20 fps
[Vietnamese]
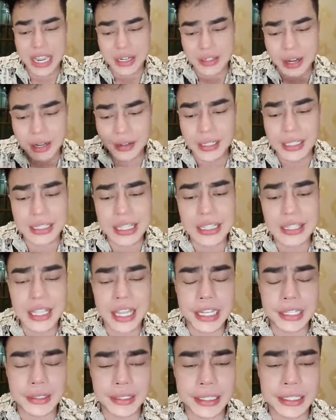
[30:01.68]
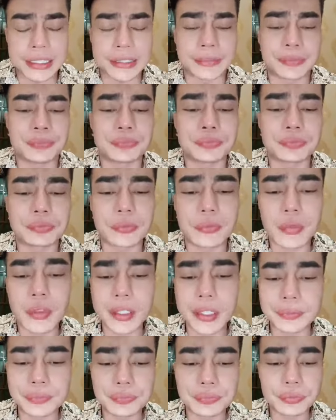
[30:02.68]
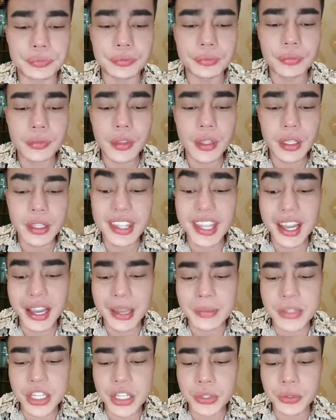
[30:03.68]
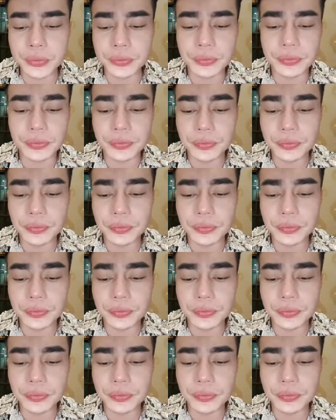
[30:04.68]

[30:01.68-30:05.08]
rất là sexy ha chờ em xíu dạ